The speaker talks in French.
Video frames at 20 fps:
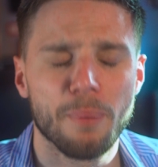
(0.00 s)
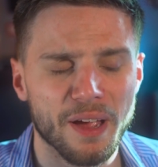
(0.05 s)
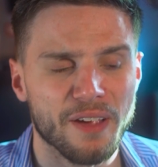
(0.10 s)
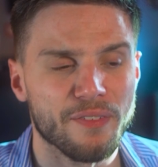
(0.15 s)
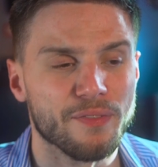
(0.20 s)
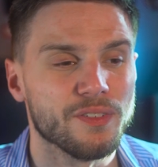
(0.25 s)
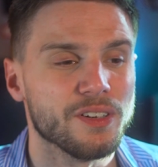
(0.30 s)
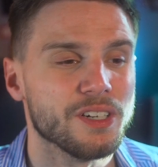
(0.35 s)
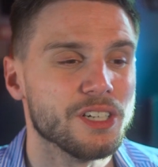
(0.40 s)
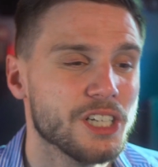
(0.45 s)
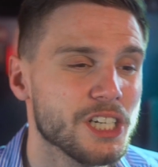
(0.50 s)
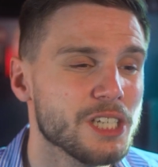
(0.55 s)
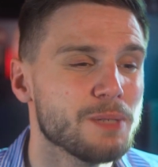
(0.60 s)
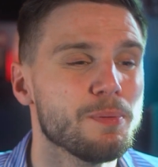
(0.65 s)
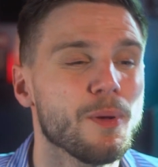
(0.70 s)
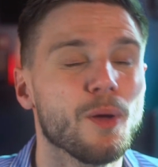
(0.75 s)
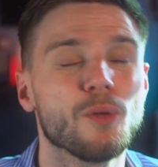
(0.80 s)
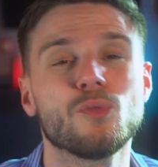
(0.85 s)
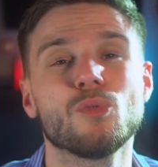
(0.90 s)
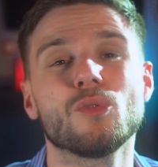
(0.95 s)
Bref,
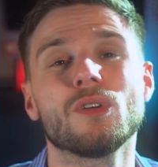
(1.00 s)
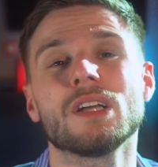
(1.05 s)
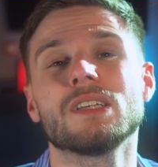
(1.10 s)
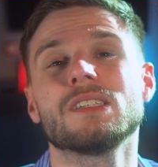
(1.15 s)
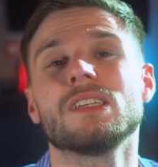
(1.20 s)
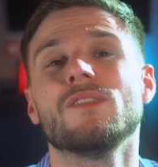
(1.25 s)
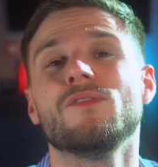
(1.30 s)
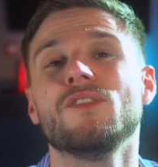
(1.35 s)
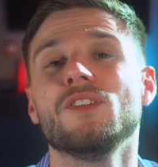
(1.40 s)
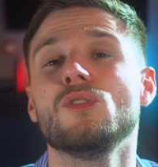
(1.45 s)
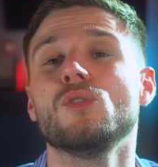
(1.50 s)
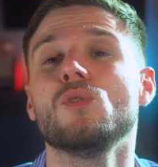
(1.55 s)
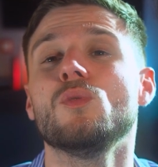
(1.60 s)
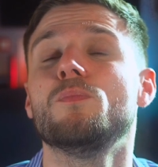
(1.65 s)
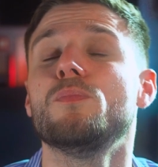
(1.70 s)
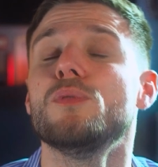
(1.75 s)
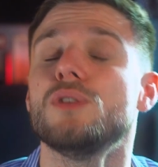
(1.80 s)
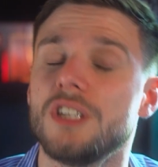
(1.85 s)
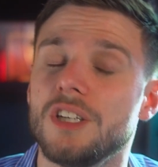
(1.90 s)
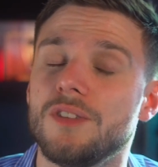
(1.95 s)
j'espère en tout cas que cette vidéo,
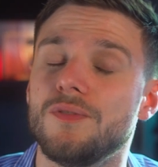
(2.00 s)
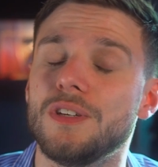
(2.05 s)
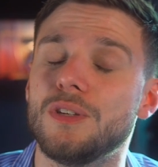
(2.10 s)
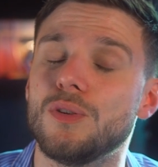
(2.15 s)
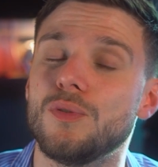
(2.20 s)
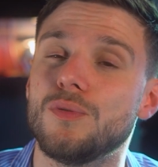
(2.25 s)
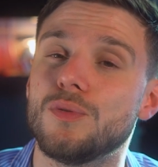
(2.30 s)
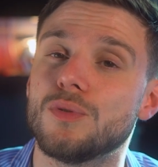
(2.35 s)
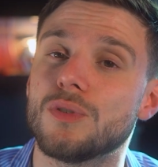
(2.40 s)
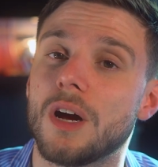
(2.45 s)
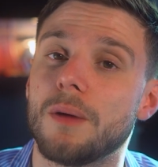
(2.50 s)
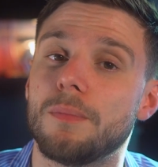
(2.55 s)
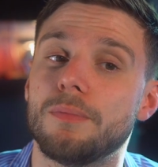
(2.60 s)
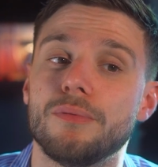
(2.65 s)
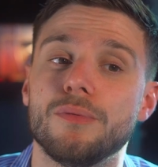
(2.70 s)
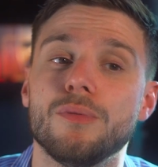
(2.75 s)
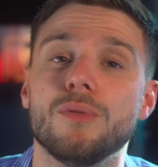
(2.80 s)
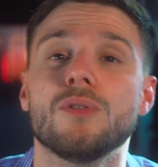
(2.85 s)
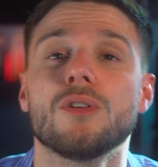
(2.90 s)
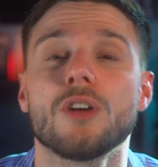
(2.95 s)
petite vidéo vous aura
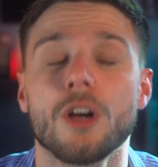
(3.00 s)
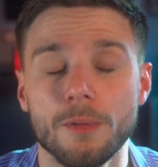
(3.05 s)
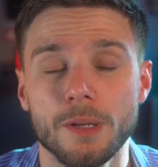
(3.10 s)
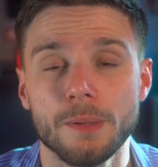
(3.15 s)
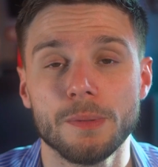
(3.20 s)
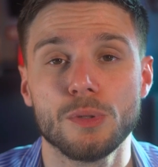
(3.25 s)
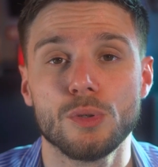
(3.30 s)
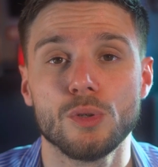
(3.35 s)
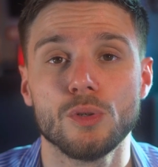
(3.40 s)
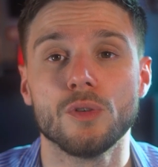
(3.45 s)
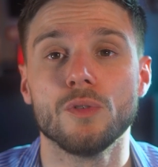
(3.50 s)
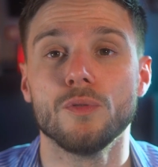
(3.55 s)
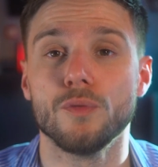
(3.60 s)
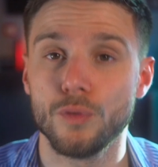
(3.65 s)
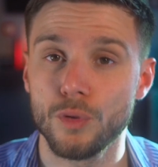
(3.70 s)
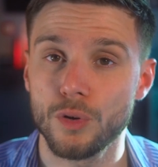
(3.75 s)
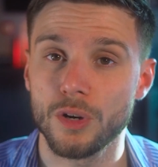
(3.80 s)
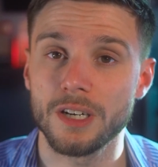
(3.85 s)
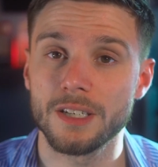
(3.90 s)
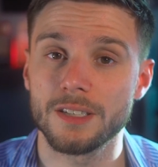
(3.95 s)
plu. Comme d'habitude,
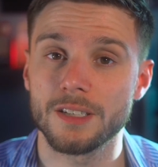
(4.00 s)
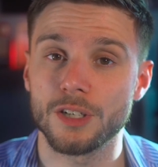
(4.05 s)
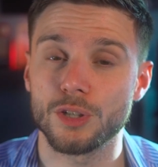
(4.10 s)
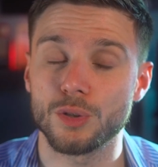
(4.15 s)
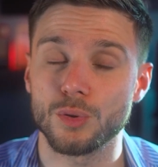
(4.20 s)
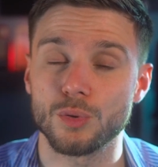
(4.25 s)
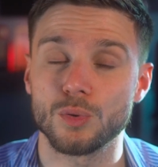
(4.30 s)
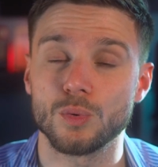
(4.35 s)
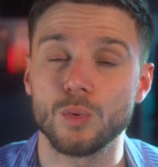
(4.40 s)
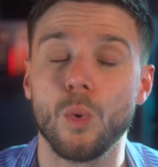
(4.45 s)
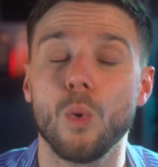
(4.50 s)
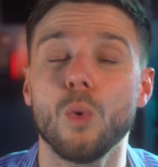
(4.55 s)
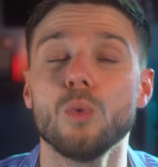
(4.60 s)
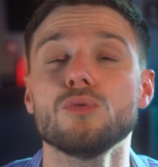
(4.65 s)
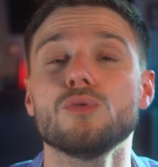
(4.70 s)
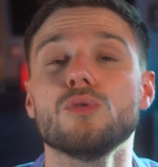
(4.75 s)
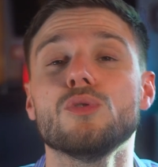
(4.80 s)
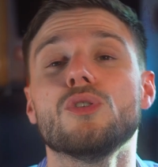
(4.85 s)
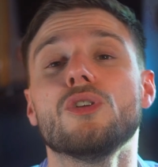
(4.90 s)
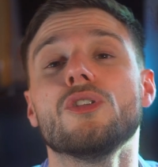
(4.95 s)
vous connaissez la chanson, on
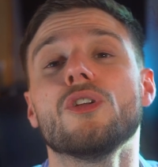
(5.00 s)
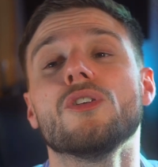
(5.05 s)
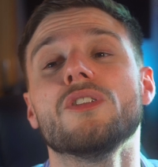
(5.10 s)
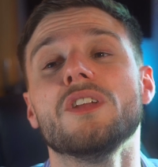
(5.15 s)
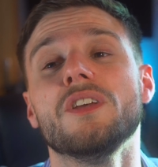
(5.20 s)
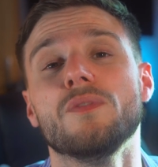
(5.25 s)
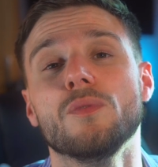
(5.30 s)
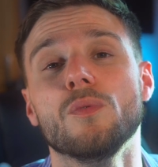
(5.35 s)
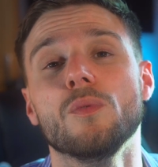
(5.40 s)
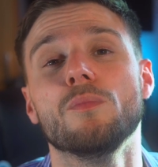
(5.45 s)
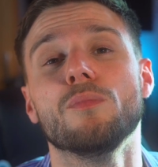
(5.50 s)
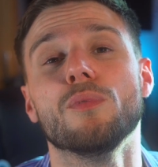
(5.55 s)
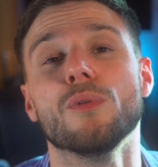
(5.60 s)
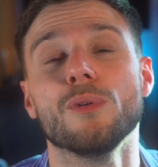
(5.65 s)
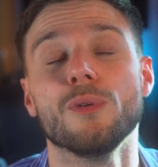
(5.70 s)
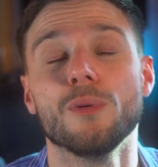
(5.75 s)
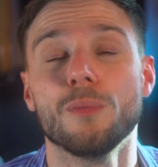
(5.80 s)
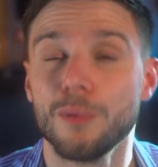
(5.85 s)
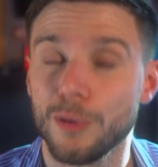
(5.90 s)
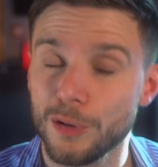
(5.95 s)
se donne rendez-vous pour
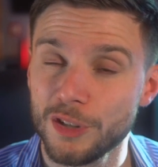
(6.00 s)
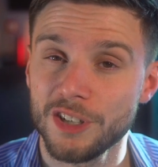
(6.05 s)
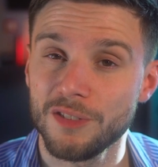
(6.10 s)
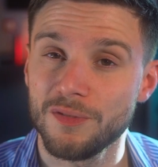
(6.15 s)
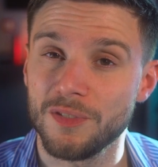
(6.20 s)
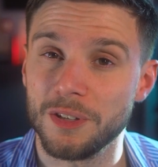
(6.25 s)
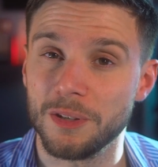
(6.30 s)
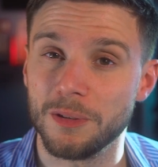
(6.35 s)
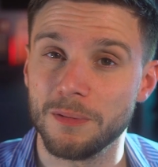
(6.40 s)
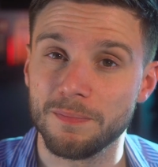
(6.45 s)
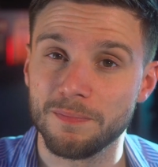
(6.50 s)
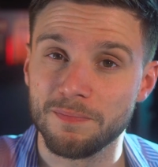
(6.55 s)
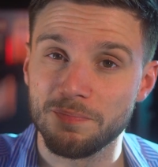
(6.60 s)
une prochaine vidéo.